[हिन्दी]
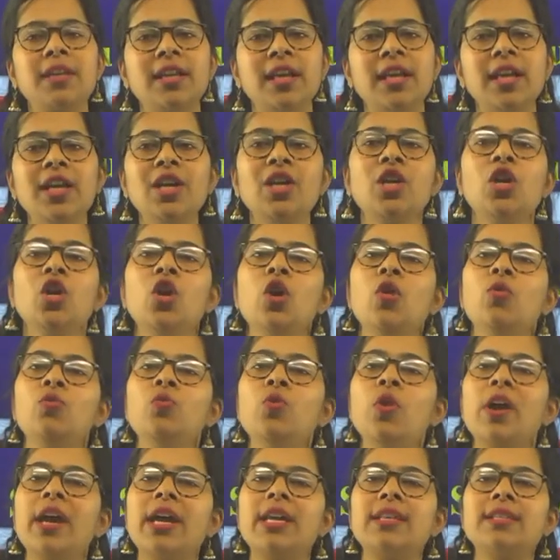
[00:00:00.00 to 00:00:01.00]
है
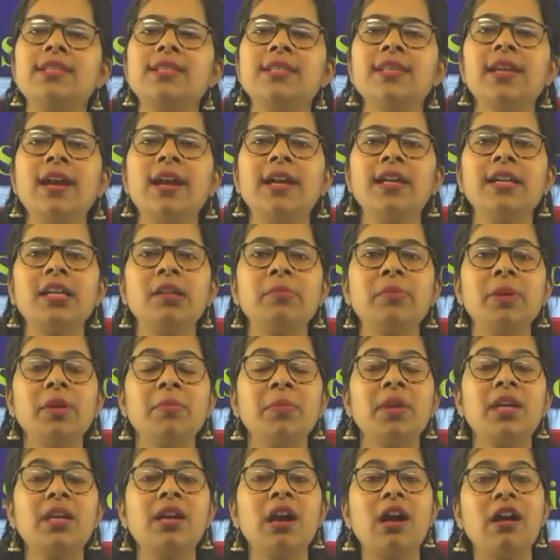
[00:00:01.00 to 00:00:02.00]
वो एन e में
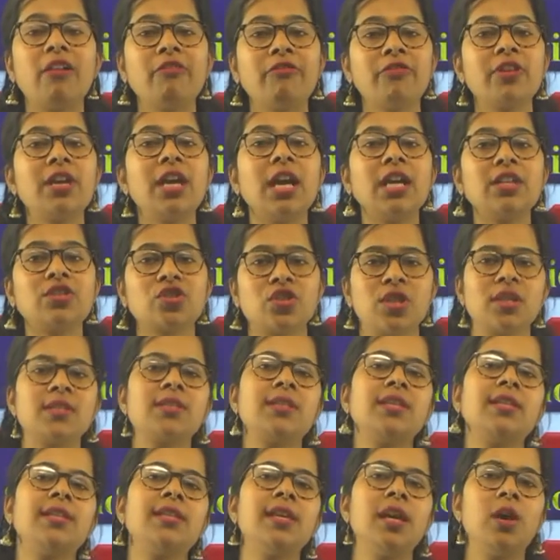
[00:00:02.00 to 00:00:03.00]
हमें काफ़ी अच्छे
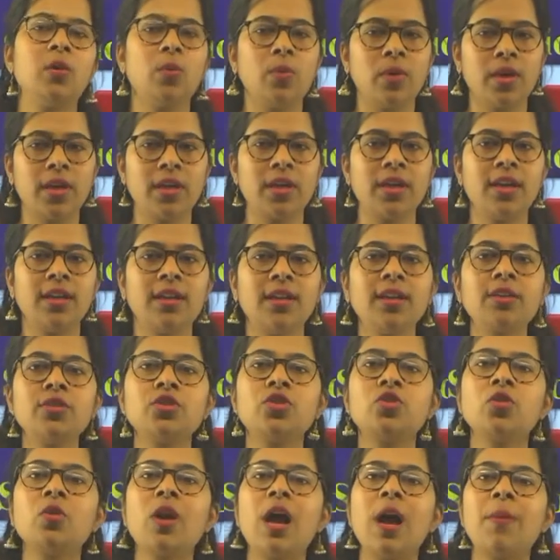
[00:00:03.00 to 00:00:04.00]
से दिया हुआ है है ना
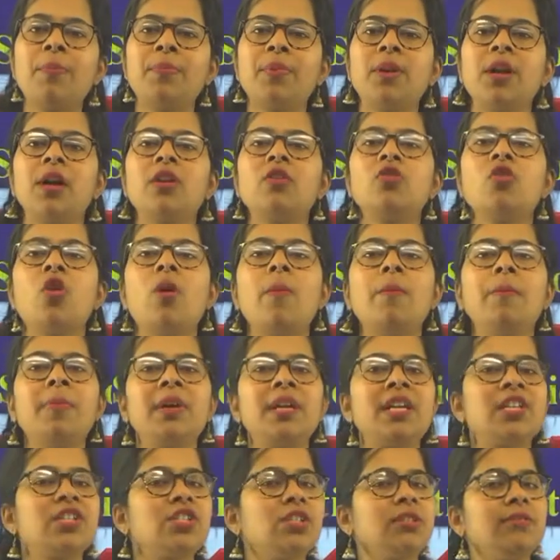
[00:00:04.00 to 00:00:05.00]
जो आपका
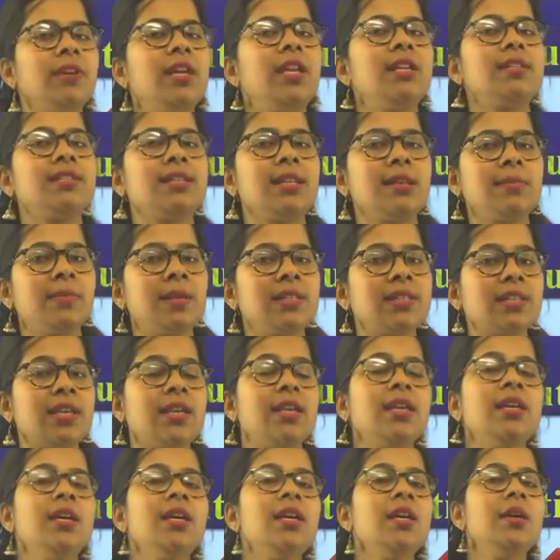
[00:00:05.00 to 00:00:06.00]
कॉम्पिटिशन वाला सिलेबस है
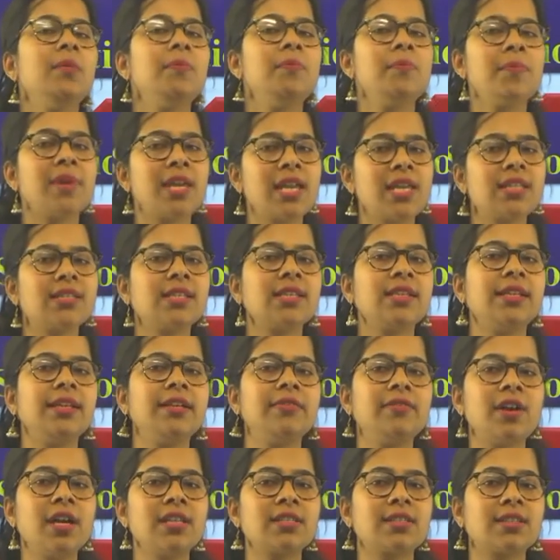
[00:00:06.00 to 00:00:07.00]
मेंस एंड
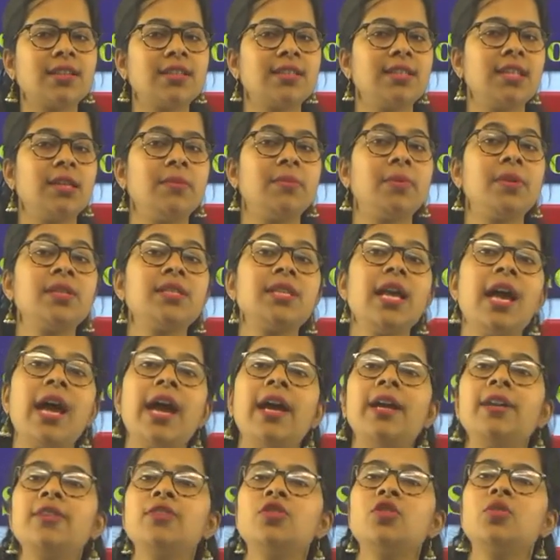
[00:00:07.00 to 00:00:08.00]
एडवांस का सिलेबस
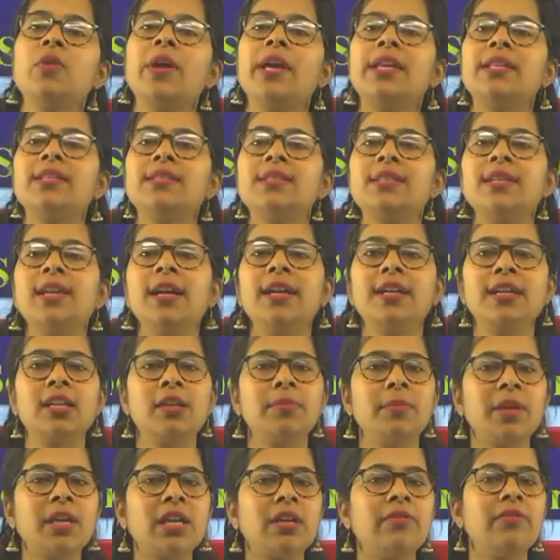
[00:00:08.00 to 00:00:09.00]
एंड जो एन e
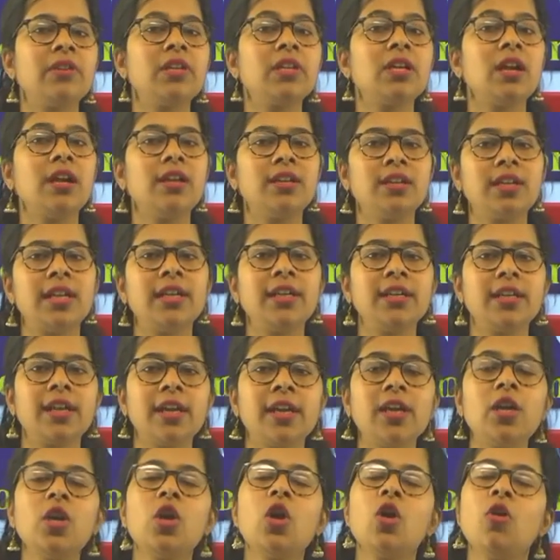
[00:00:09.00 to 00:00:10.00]
में गिवन कंटेंट
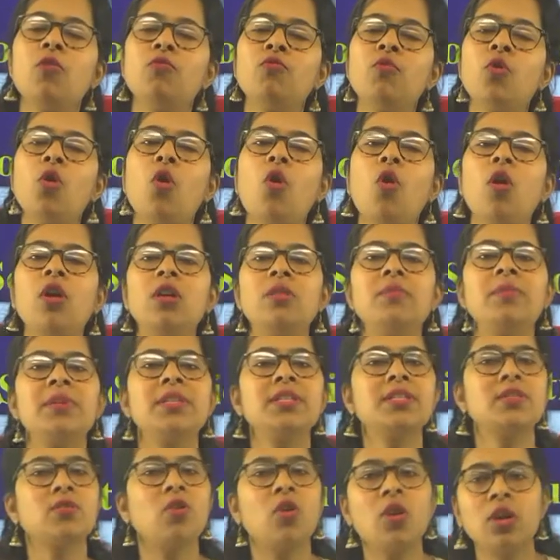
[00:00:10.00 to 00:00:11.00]
है वो
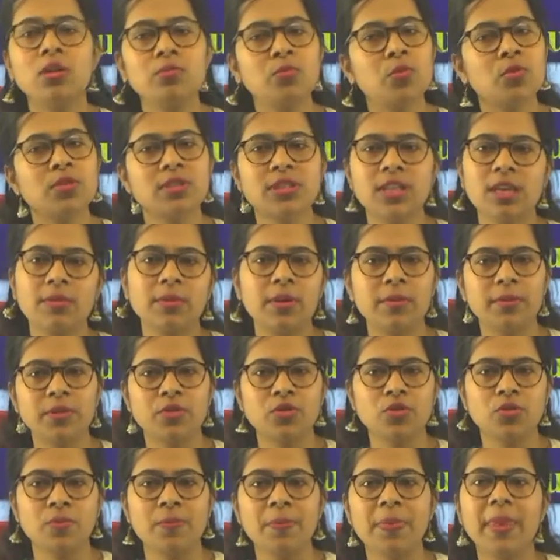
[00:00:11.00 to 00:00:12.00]
ऑलमोस्ट ऑलमोस्ट सेम है
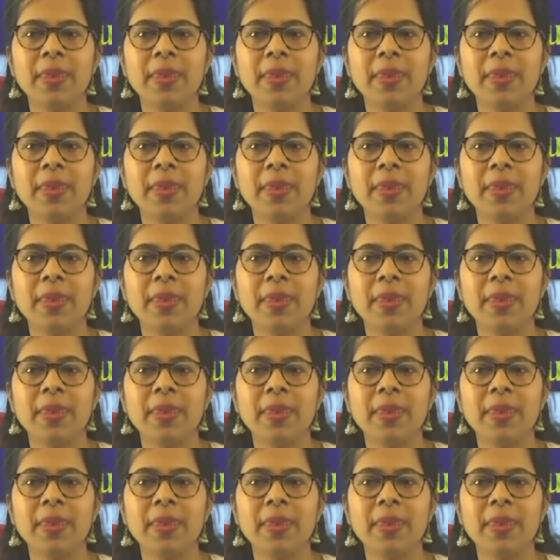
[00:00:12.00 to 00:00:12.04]
बच्चों